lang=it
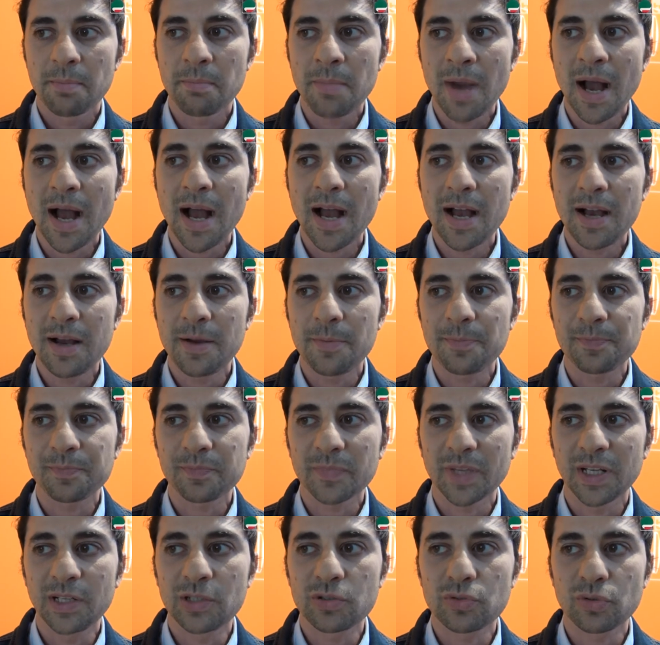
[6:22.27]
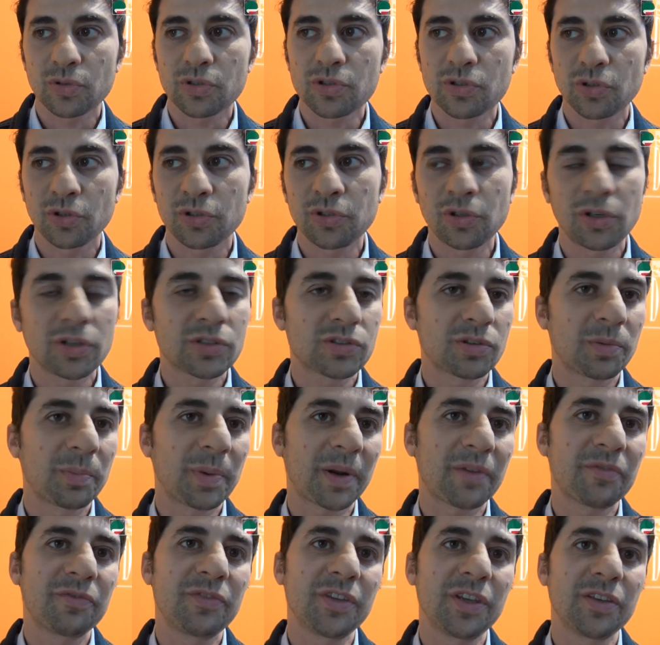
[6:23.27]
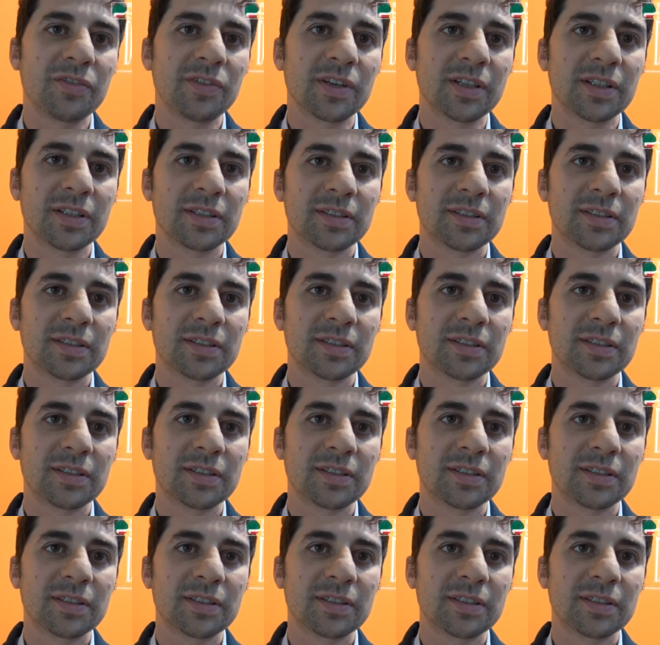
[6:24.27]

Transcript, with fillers: ma il suo sogno le sopravvive,